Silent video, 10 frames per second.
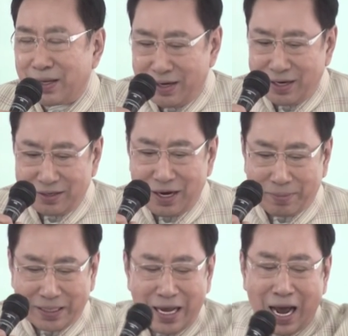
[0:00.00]
เรื่องเรื่อง
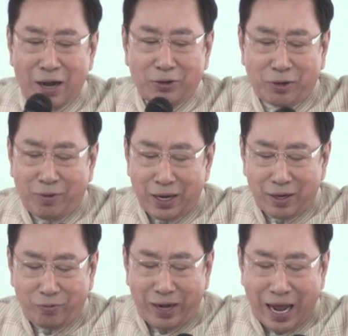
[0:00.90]
มันยาวแต่ว่า
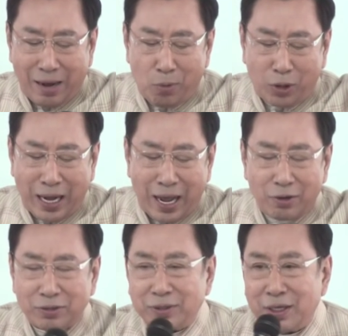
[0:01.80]
เวลาหมดแล้ว
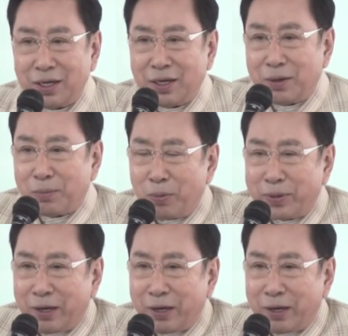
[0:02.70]
ผม